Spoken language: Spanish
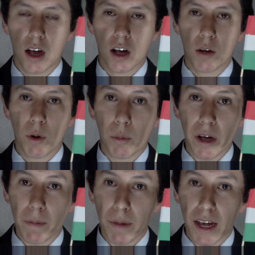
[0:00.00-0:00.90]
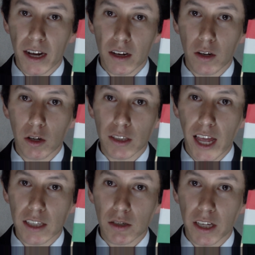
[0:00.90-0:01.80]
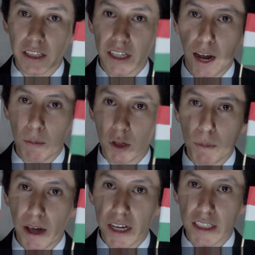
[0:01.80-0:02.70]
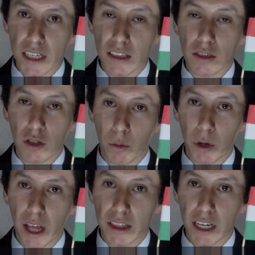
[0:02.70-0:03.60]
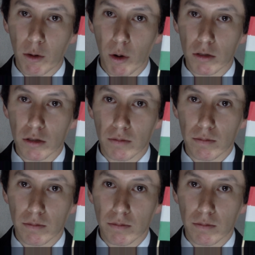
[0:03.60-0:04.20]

Como pueden ver, los lazos entre ambos países son muy antiguos.